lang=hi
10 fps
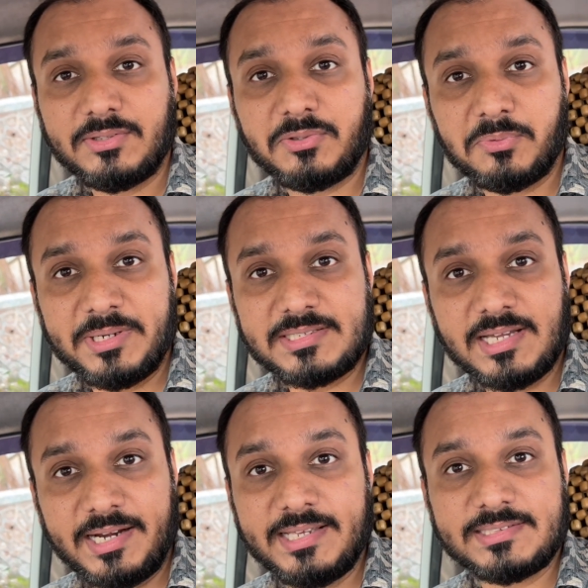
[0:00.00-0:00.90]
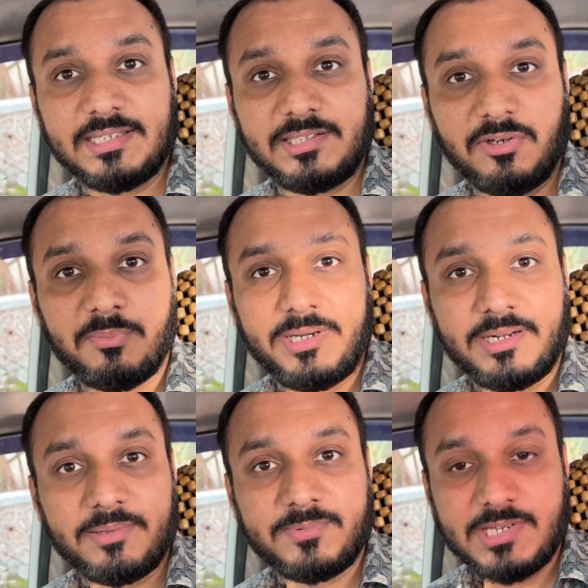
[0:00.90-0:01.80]
तो भाई साढ़े सात
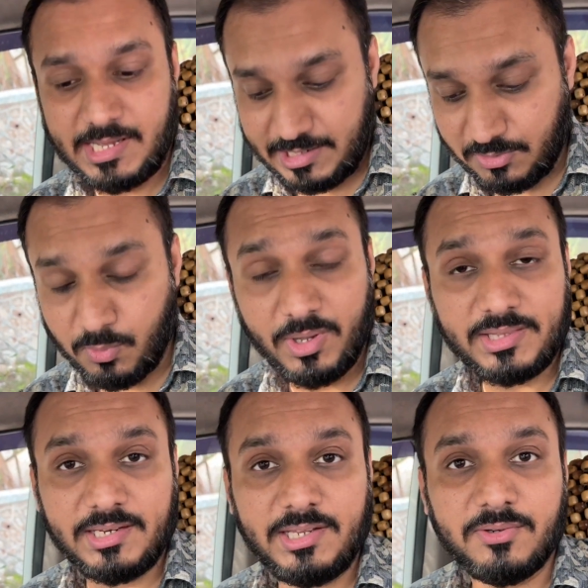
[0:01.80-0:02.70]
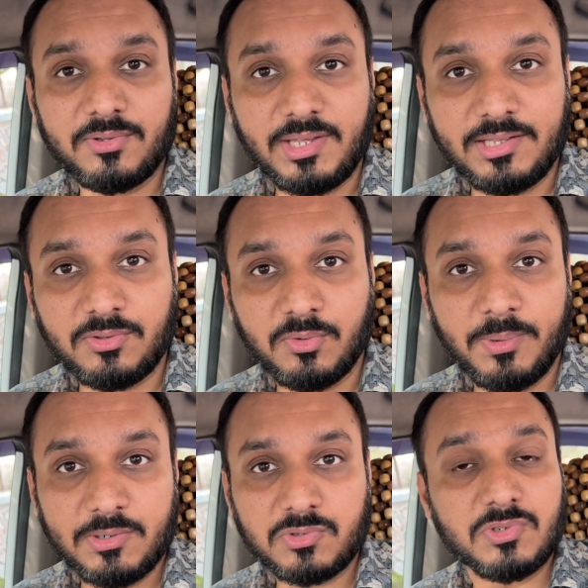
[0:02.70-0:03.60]
किलोमीटर जाना तो वर्थ नहीं होता है तो
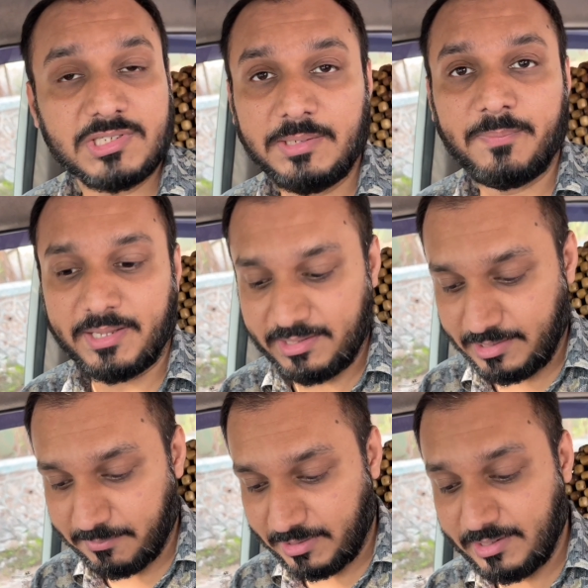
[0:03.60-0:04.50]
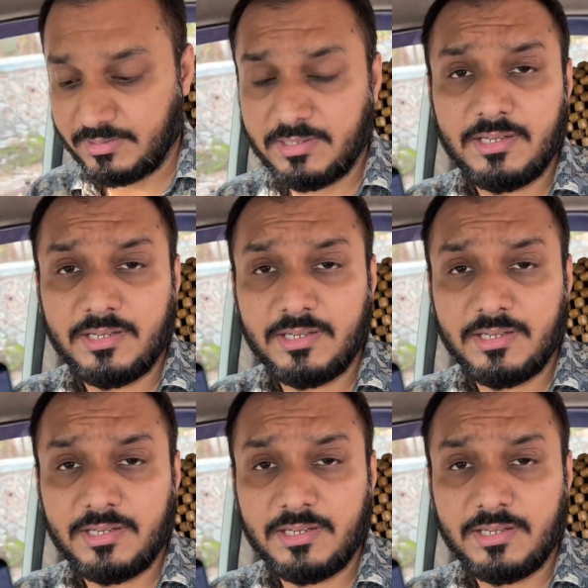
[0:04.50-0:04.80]
भाई उसको स्किप कर दिया मैंने